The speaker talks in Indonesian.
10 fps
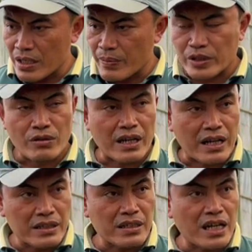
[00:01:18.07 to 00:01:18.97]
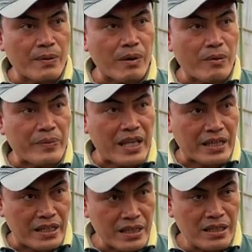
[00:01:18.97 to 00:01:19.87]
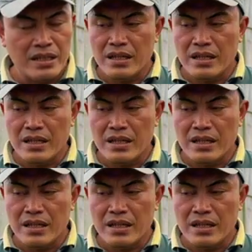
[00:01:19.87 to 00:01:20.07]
lebih toleran terhadap hama penyakit.